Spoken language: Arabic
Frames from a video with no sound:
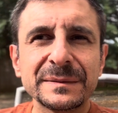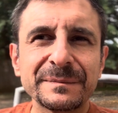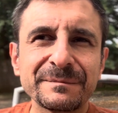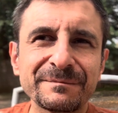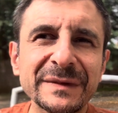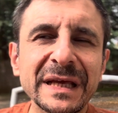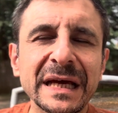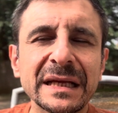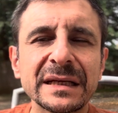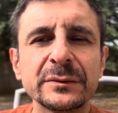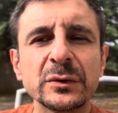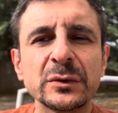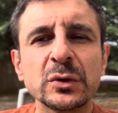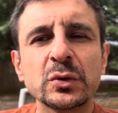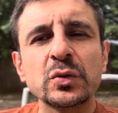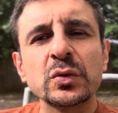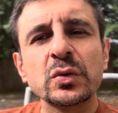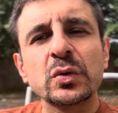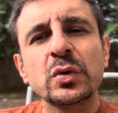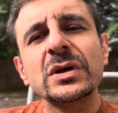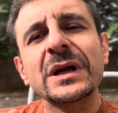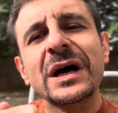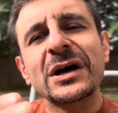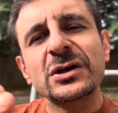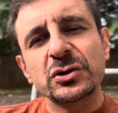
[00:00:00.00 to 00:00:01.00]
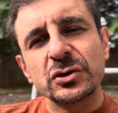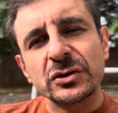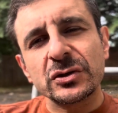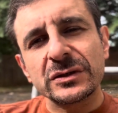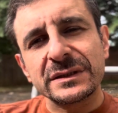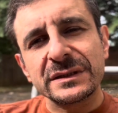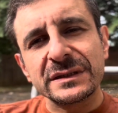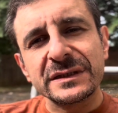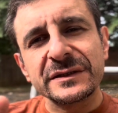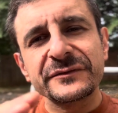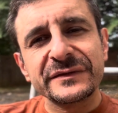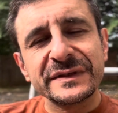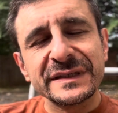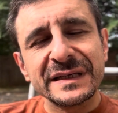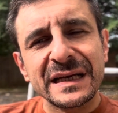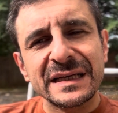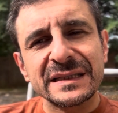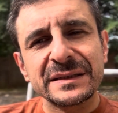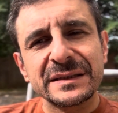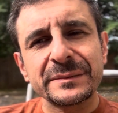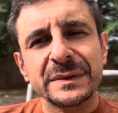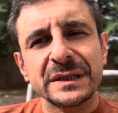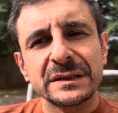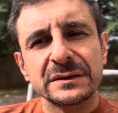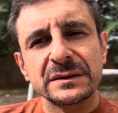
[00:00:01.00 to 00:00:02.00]
يعني بتكون كل 10 سنين في
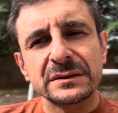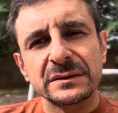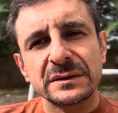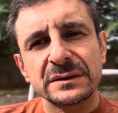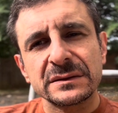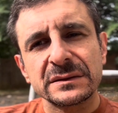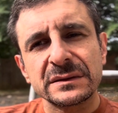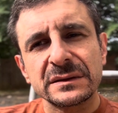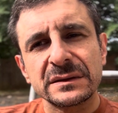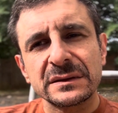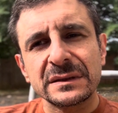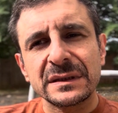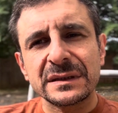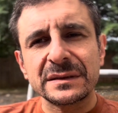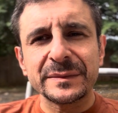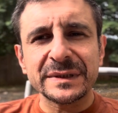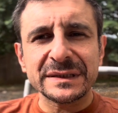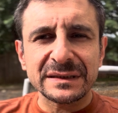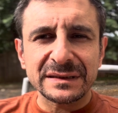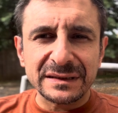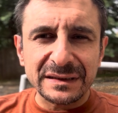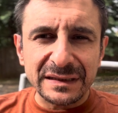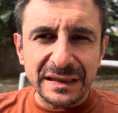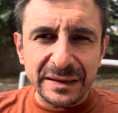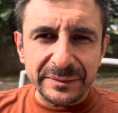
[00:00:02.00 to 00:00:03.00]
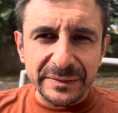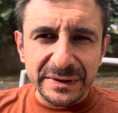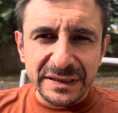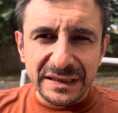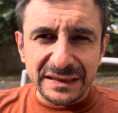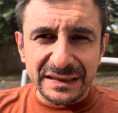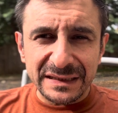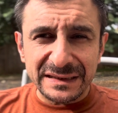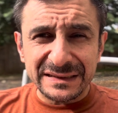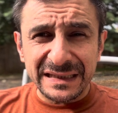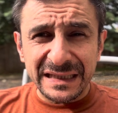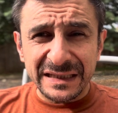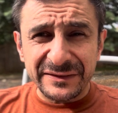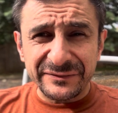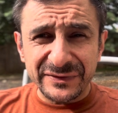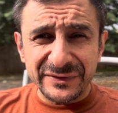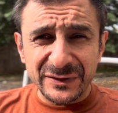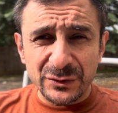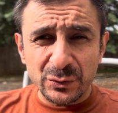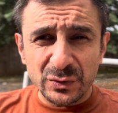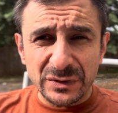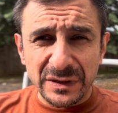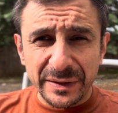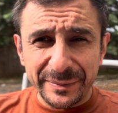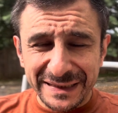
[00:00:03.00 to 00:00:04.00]
ازمه اقتصاديه يعني مثلا اللي قبليها كانت
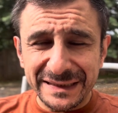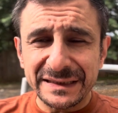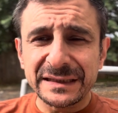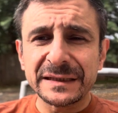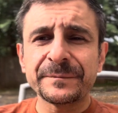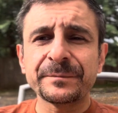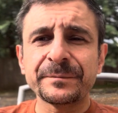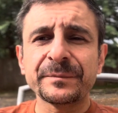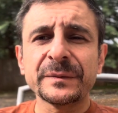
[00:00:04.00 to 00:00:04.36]
2008